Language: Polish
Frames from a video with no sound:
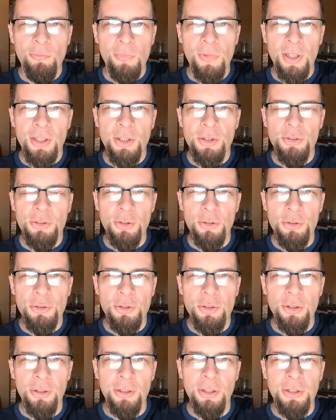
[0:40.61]

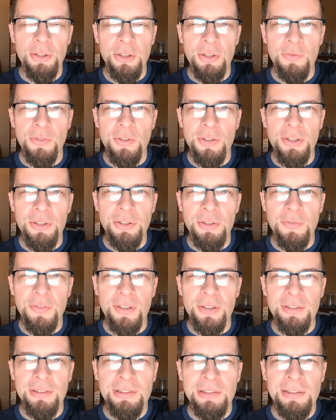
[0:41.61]
jesteś leniwy,
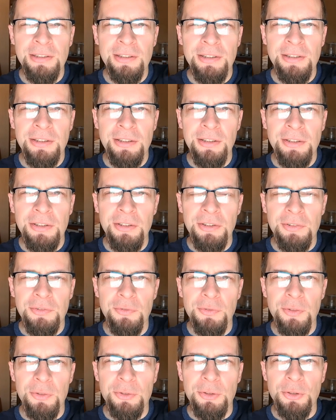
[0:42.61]
leniwa.
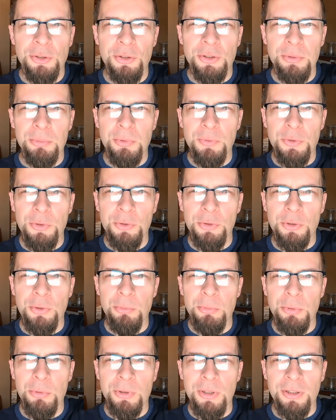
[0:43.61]
Wolisz, żeby wszystko
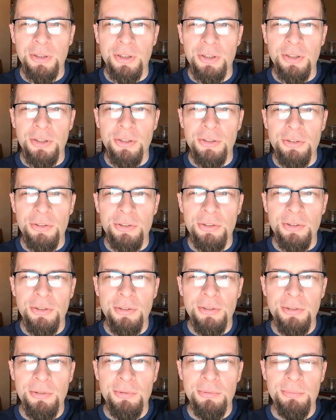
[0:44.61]
było tak, jak jest.
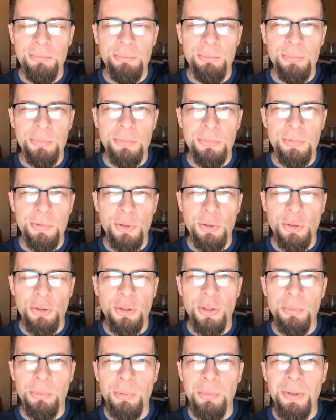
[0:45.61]

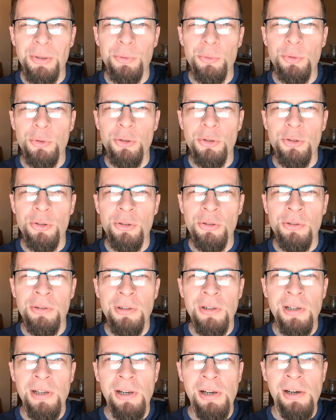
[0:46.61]
Troszeczkę pomarudzić.
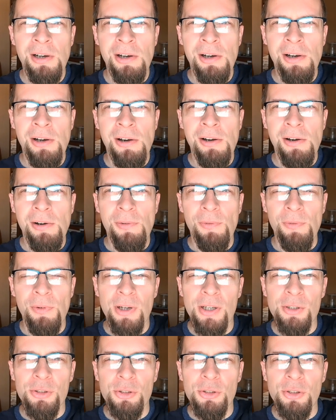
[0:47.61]
No
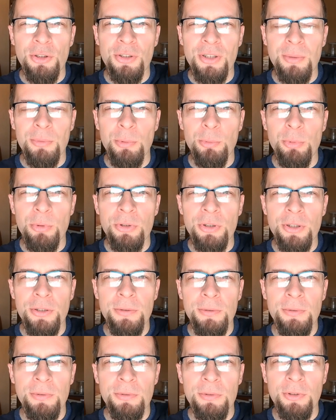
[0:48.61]
a życie samo płynie.
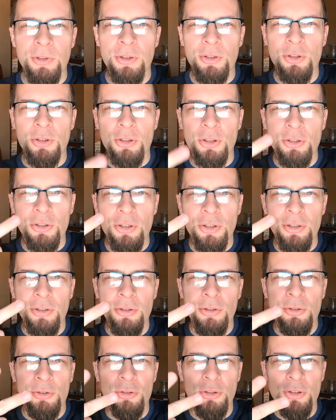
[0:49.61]
No i trzecie,
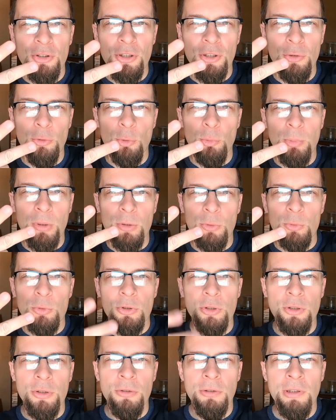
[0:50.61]
trzecia grupa
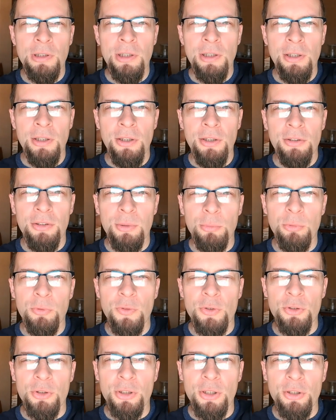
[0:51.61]
ludzi. Nie
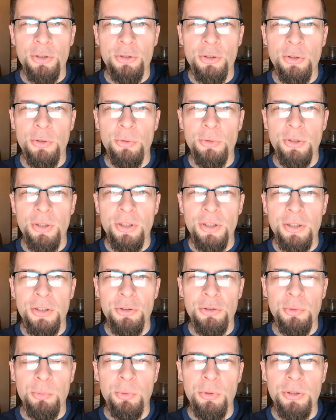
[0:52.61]
mówię, że każdy to nie
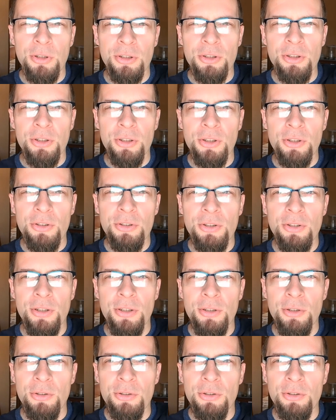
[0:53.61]
należy, bo tak nie jest,
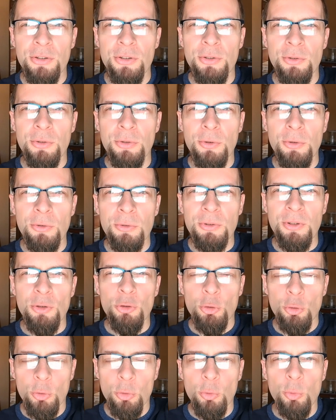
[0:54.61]
ale jest to
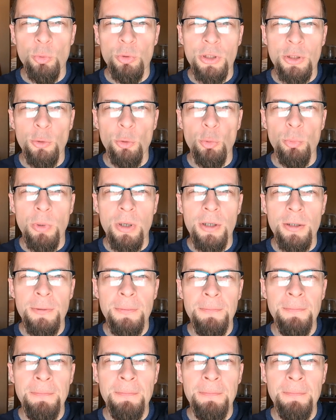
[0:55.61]
też duża grupa,